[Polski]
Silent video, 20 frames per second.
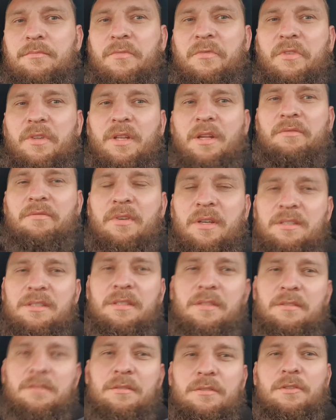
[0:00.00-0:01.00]
Witam
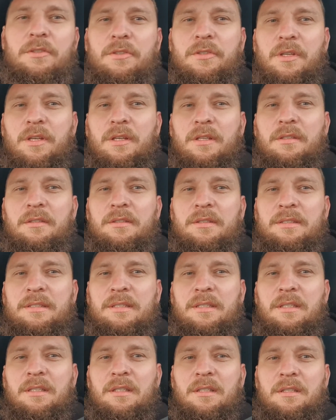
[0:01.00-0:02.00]
Was. Dzisiaj
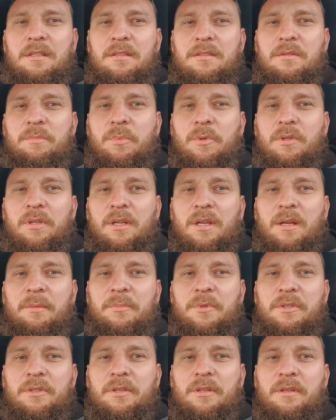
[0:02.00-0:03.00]

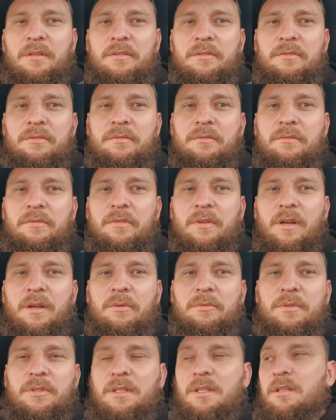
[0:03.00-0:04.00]
spotykamy się w
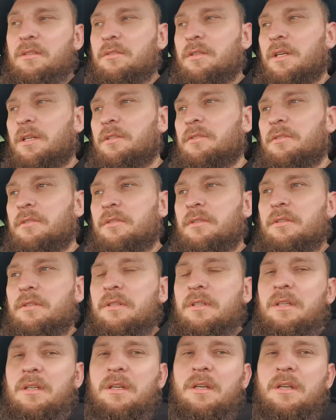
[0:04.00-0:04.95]
Audi A6